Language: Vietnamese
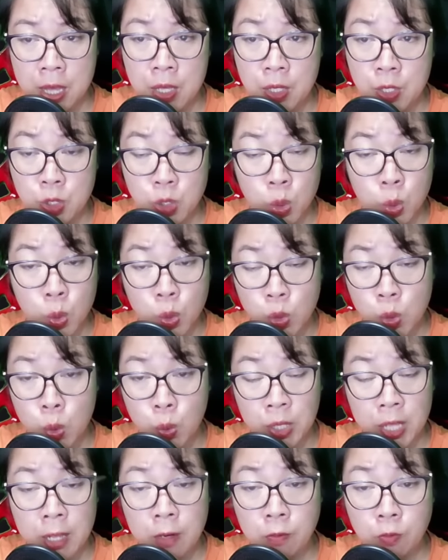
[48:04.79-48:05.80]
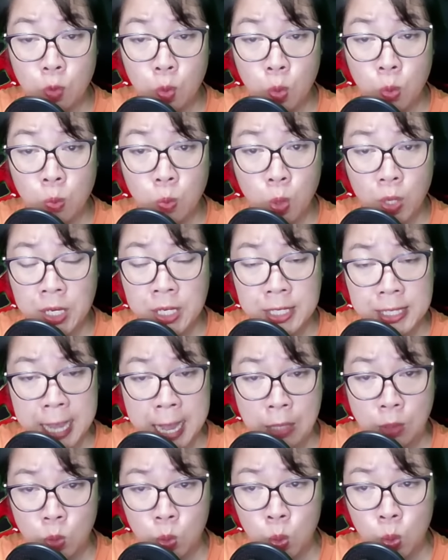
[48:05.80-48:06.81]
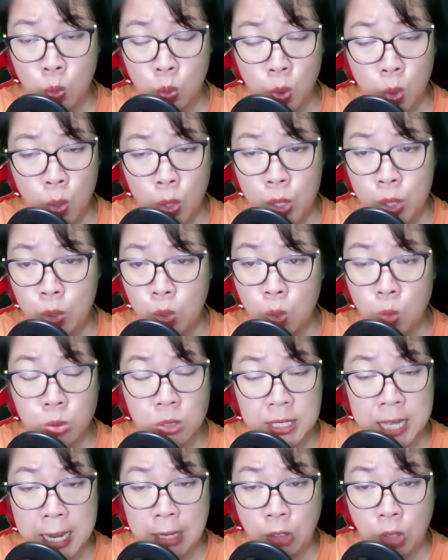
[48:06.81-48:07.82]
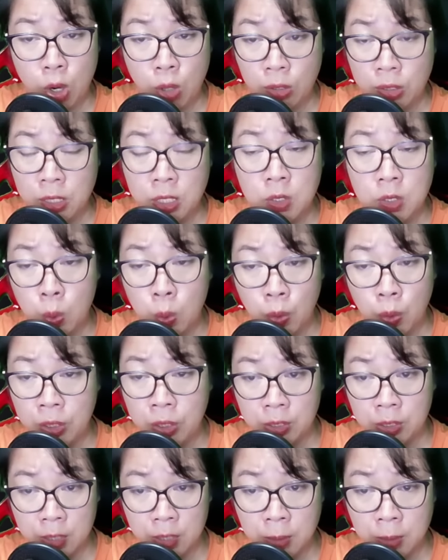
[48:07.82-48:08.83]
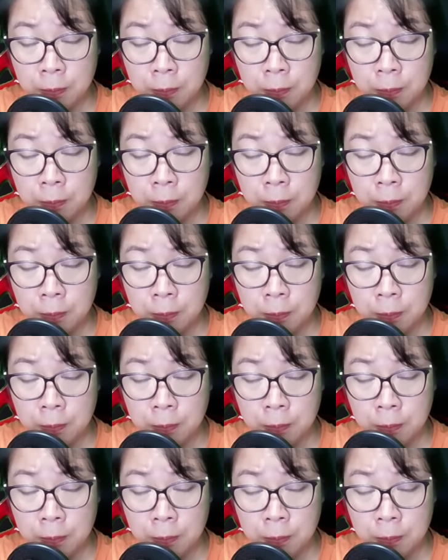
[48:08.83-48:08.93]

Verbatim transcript: Dù Dụ Thiên Vũ muốn trả thù tôi cũng chẳng còn cơ hội nữa.